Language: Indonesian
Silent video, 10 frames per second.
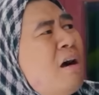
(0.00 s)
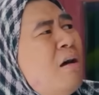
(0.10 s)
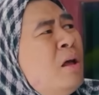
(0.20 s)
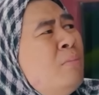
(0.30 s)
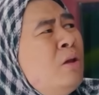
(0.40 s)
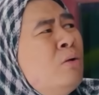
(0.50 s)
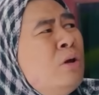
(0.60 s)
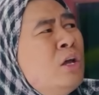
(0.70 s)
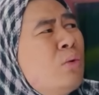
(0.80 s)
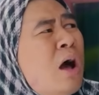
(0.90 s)
ngambil minum
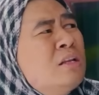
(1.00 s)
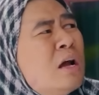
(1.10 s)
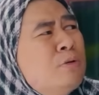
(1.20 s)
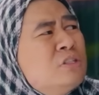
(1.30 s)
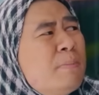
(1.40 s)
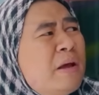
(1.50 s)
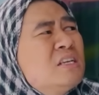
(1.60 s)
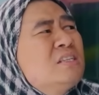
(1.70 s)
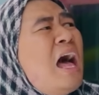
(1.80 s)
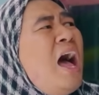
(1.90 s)
gitu aja pun sampai
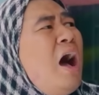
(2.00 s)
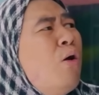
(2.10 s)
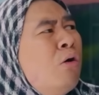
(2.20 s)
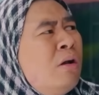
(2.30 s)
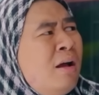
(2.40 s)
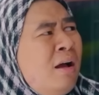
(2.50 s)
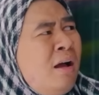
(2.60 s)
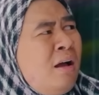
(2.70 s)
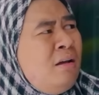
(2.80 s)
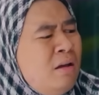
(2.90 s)
setahun.
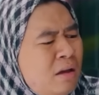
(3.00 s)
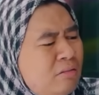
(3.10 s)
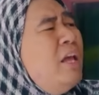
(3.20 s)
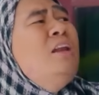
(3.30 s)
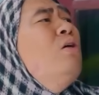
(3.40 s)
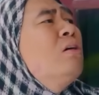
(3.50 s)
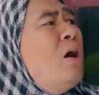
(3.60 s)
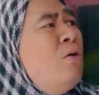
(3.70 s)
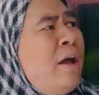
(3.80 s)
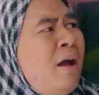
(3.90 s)
Ah, tidur
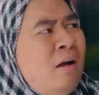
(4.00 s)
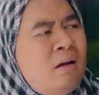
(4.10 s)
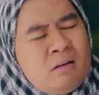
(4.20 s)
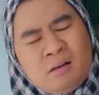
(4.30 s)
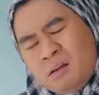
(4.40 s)
kau ya.